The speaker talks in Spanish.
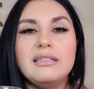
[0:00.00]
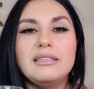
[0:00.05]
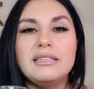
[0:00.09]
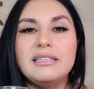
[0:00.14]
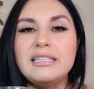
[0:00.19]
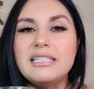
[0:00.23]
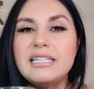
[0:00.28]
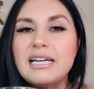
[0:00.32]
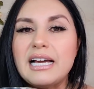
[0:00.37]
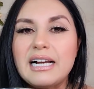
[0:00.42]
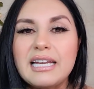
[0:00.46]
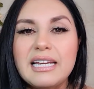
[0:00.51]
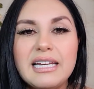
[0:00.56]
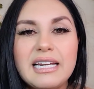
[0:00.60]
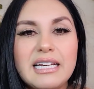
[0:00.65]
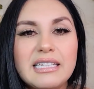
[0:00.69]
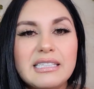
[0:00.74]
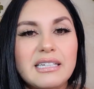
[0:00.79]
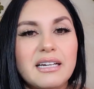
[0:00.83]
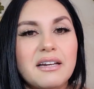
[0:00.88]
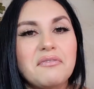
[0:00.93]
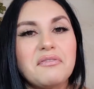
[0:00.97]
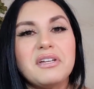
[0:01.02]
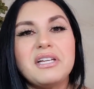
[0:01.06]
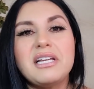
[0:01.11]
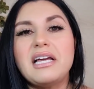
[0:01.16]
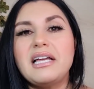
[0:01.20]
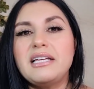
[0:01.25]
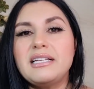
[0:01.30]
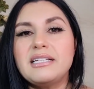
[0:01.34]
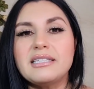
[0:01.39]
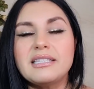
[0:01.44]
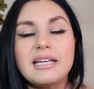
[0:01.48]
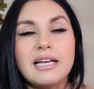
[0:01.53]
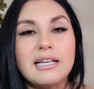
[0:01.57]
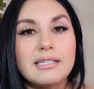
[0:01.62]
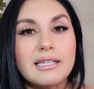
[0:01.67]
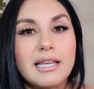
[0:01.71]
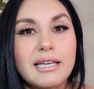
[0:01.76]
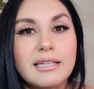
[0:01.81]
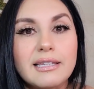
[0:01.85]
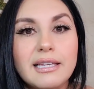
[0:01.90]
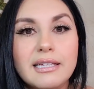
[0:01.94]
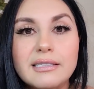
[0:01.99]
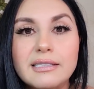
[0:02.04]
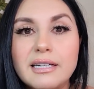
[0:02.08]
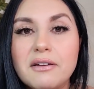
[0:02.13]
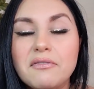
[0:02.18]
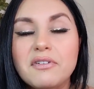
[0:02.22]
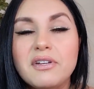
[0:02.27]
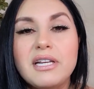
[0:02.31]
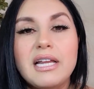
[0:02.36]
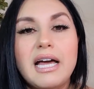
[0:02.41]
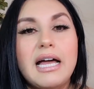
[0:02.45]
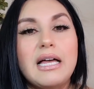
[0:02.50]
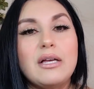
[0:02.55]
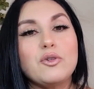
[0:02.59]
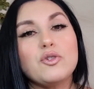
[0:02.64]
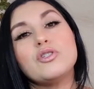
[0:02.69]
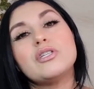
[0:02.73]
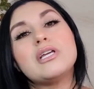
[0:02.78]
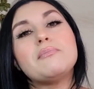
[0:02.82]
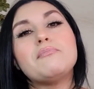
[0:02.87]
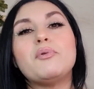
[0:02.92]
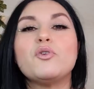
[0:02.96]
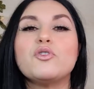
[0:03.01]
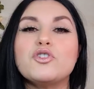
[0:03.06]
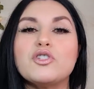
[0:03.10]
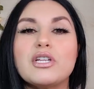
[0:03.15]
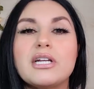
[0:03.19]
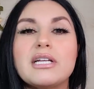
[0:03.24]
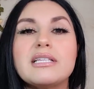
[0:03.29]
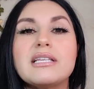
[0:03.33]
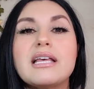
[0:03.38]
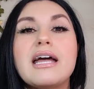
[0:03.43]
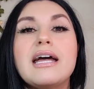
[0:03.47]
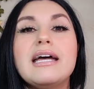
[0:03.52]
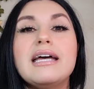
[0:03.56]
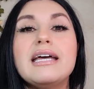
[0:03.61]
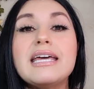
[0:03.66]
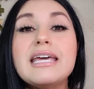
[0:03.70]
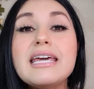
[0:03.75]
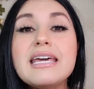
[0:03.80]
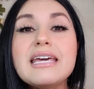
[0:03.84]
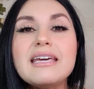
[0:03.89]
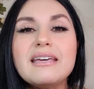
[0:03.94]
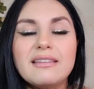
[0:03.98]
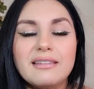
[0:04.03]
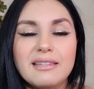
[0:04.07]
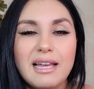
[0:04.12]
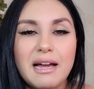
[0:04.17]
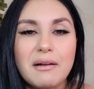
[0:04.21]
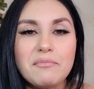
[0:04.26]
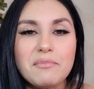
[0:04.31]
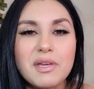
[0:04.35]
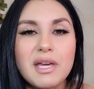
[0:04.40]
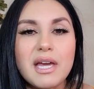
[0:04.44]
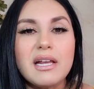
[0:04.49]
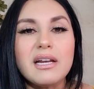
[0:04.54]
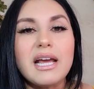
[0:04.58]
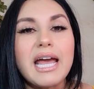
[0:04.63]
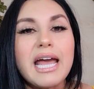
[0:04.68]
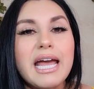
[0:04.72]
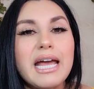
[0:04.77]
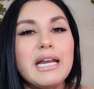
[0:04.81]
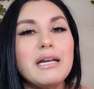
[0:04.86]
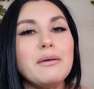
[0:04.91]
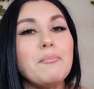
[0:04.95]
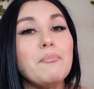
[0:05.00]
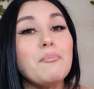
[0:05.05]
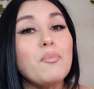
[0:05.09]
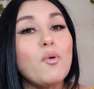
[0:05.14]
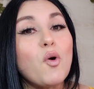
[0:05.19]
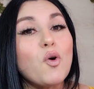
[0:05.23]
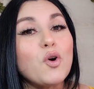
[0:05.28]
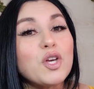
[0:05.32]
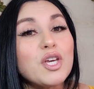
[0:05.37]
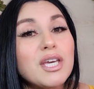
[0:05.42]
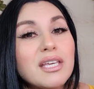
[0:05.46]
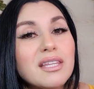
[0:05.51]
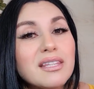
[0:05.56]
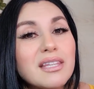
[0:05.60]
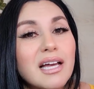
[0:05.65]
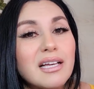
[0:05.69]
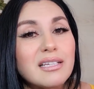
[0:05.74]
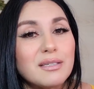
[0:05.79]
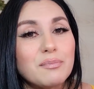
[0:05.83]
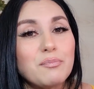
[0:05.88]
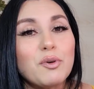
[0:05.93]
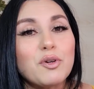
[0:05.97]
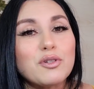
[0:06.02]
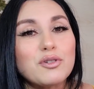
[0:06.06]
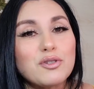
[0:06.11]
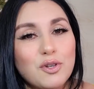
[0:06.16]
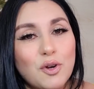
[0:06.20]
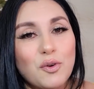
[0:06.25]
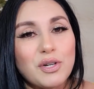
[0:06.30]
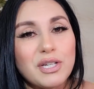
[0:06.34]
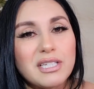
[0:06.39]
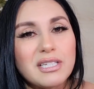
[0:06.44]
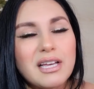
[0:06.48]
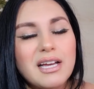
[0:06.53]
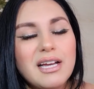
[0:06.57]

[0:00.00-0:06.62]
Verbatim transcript: ni harinas refinadas, ni aceites refinados, ni postres y también en poquitas porciones.